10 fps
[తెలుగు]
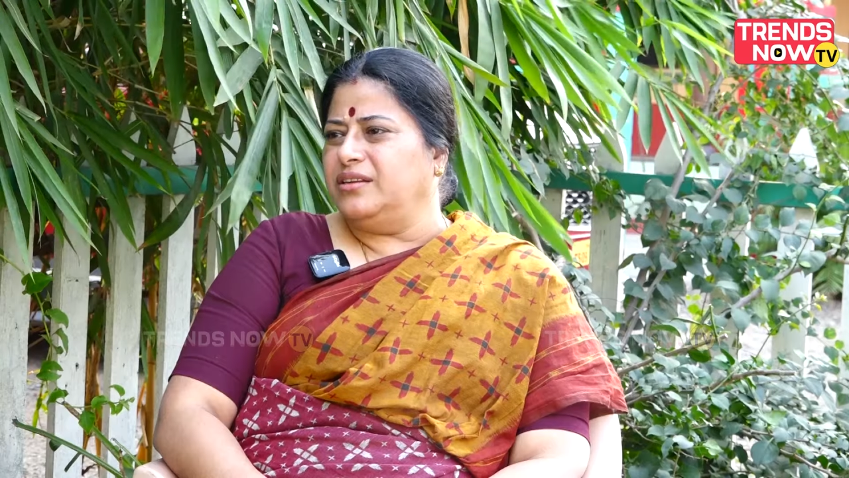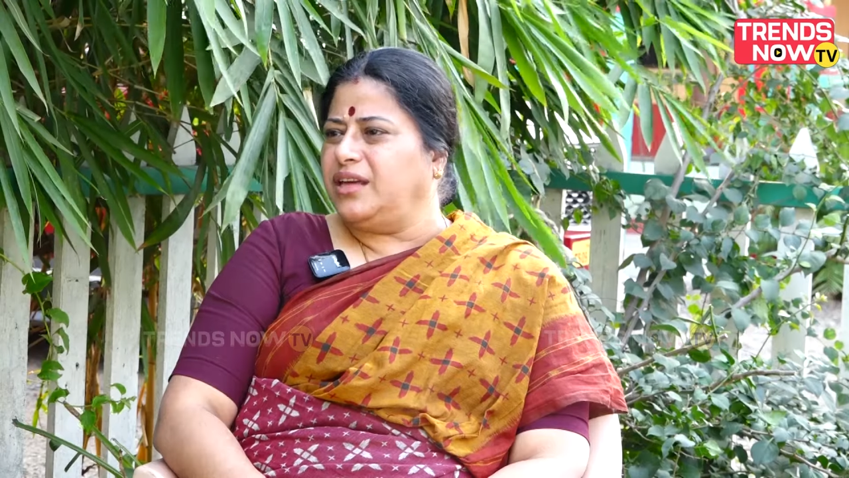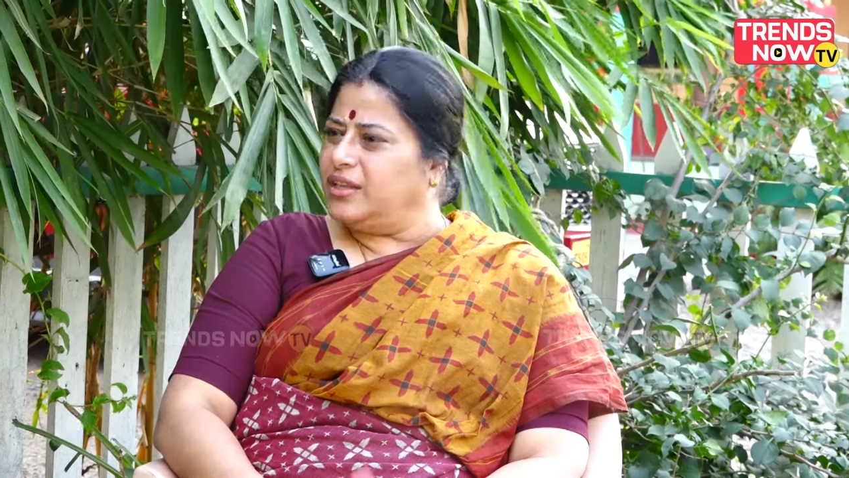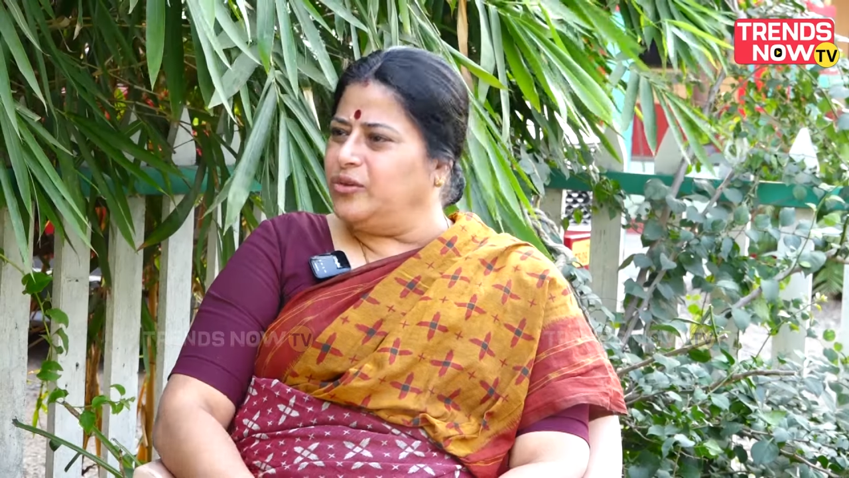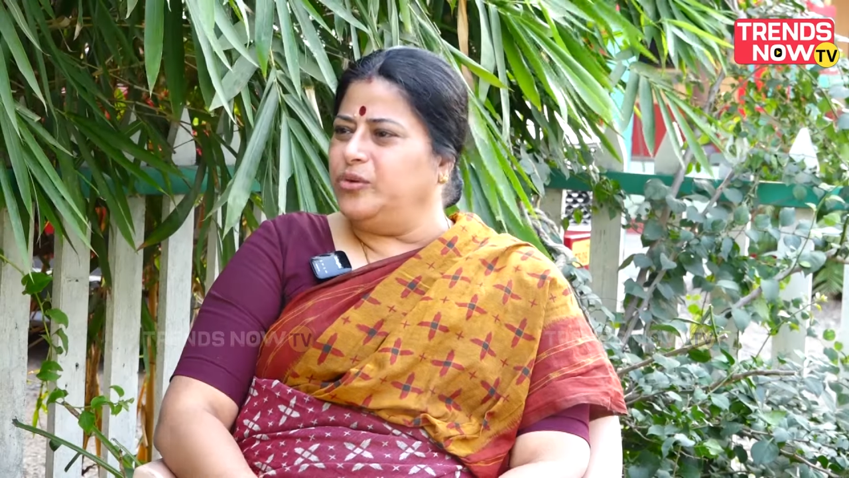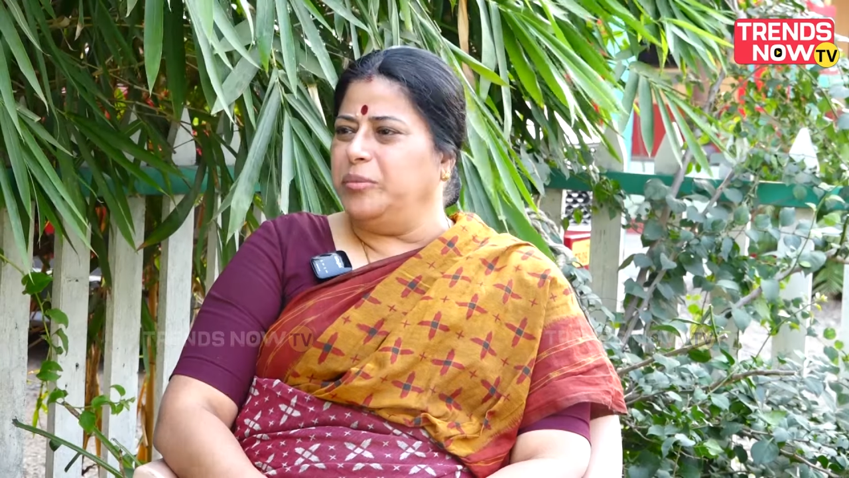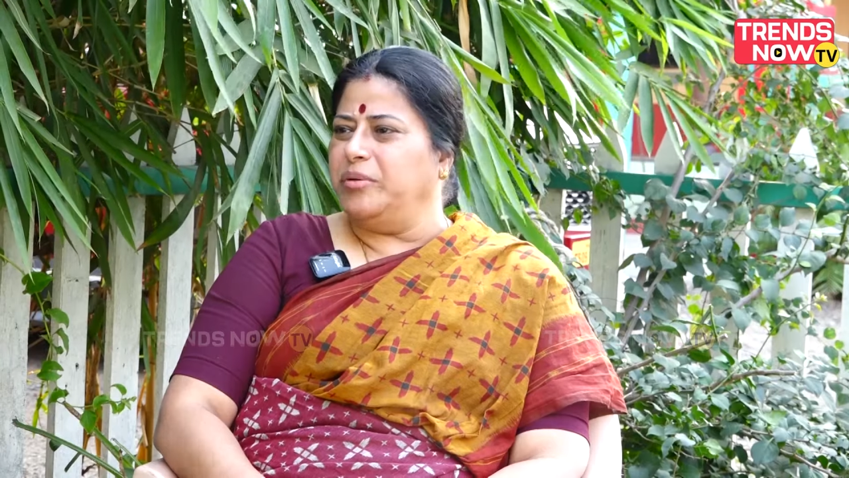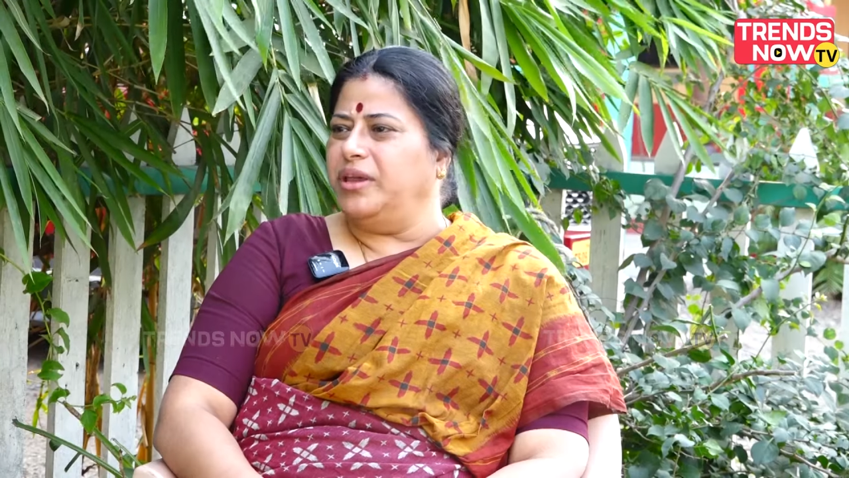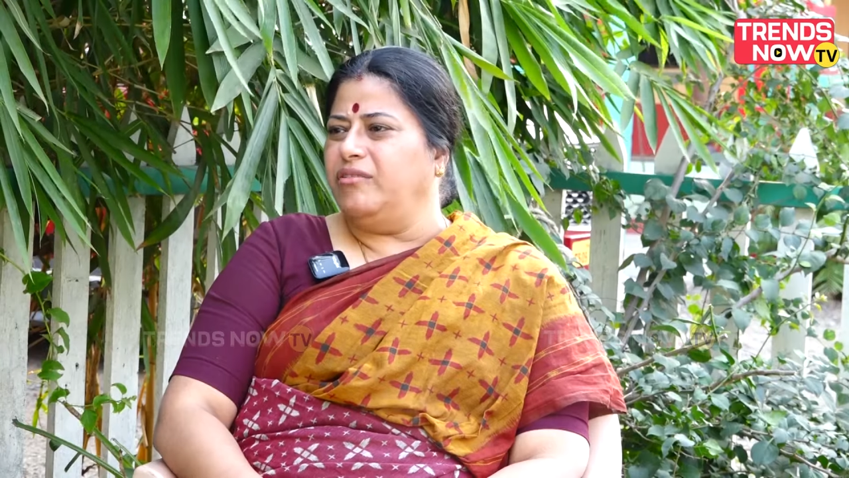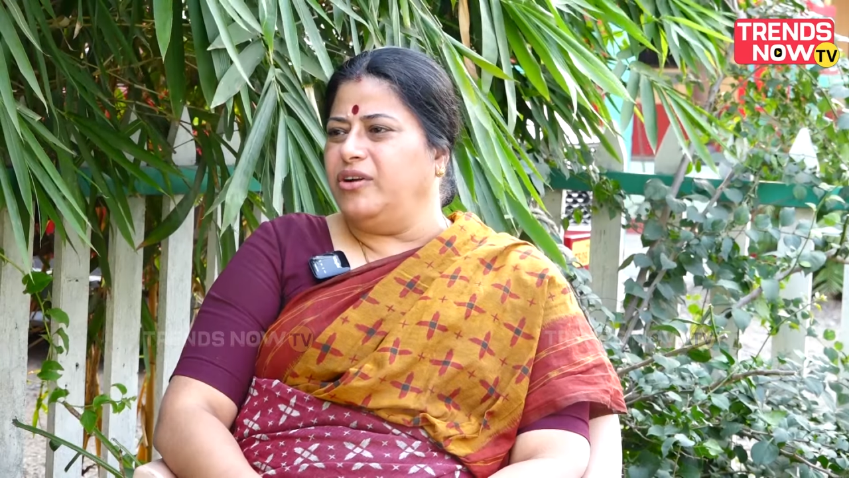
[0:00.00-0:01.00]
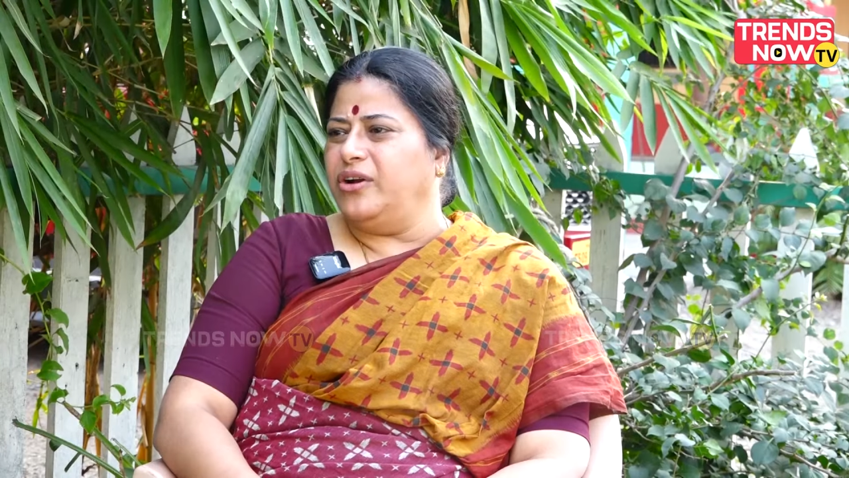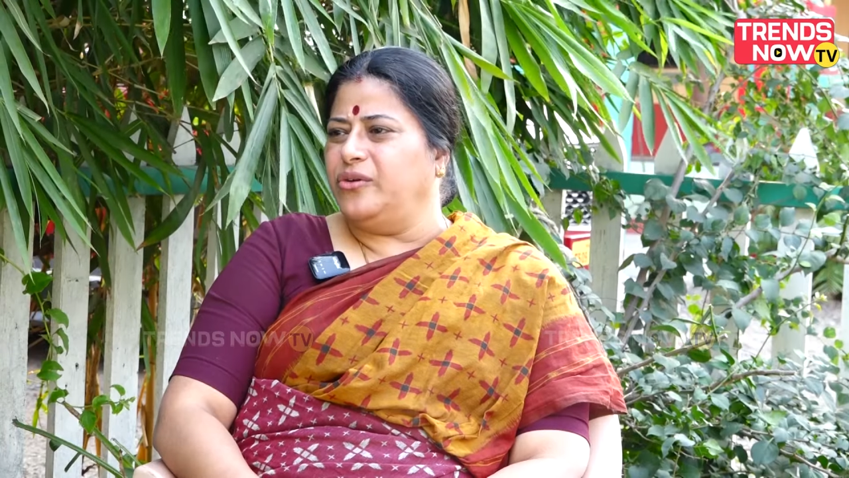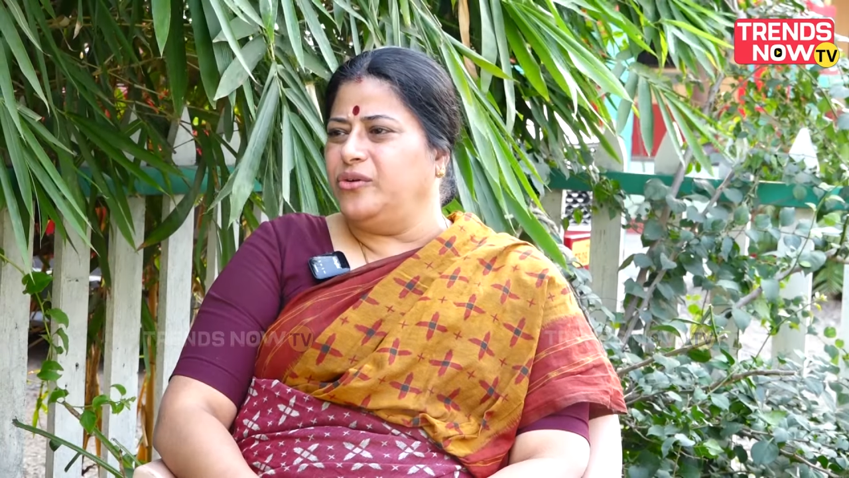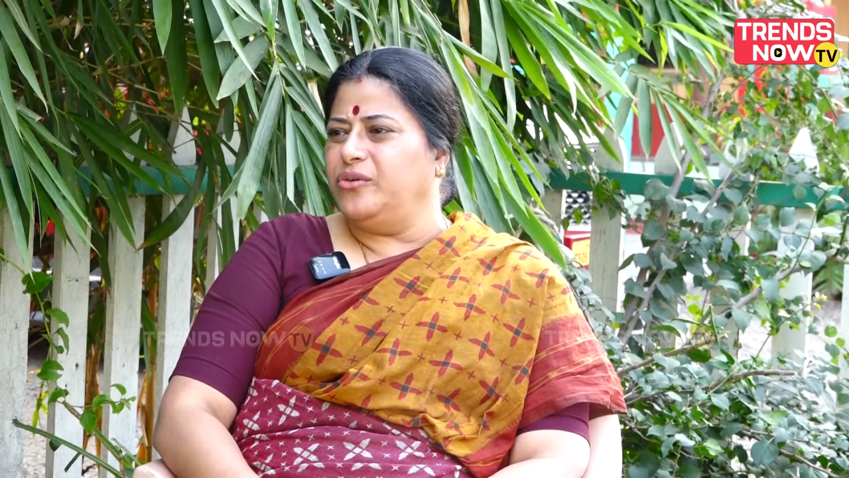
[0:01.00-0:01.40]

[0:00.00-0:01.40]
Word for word: నాతో ఉండిపోయేవాడు